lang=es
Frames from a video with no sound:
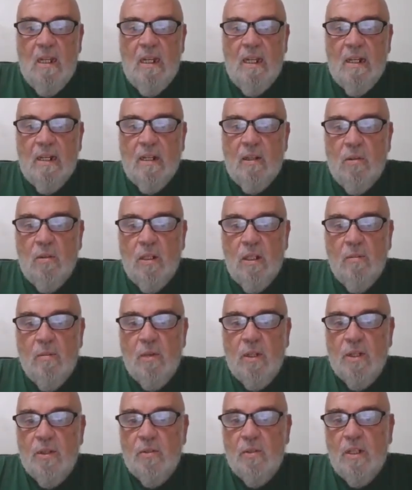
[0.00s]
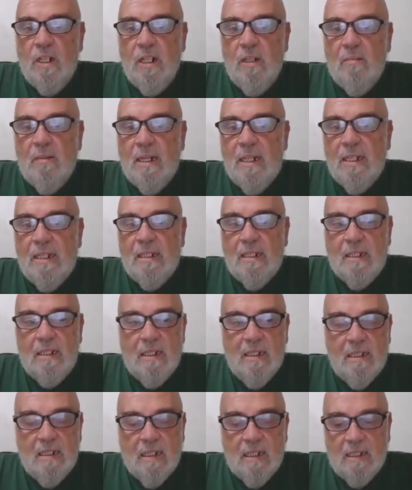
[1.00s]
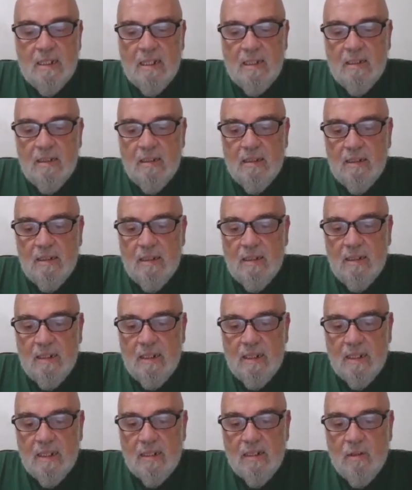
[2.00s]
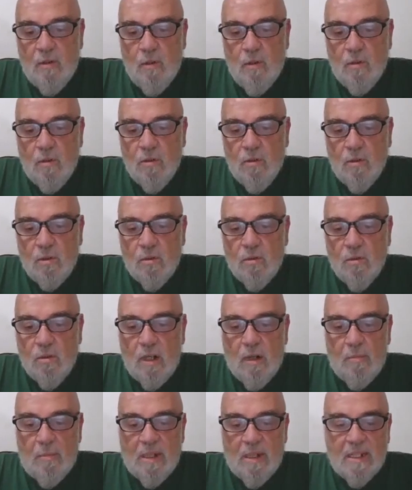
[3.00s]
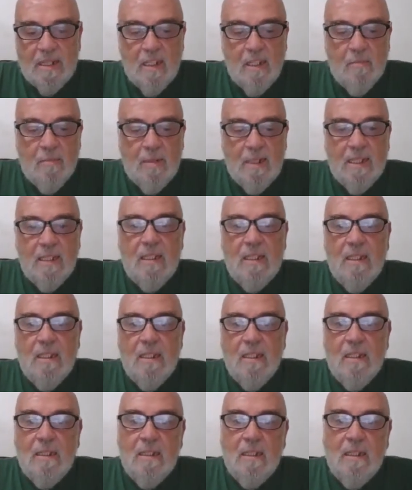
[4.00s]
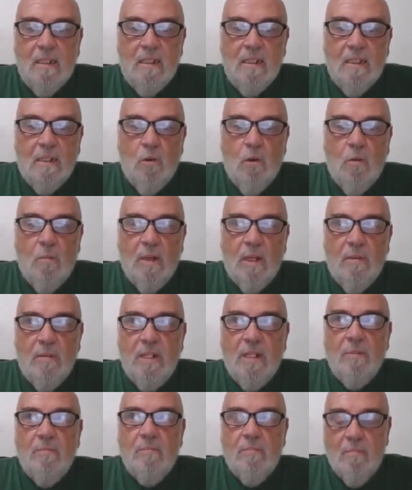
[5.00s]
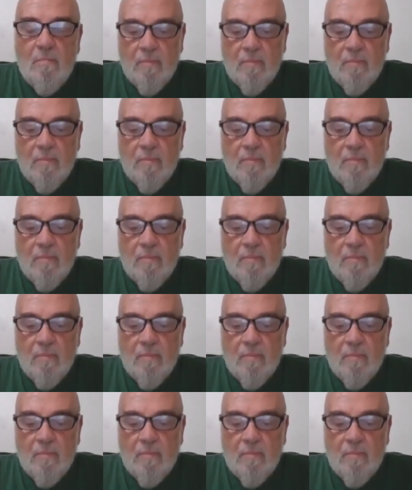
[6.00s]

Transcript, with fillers: Recordemos que son animales que ya están en edad, no, son capaces de, de comer bien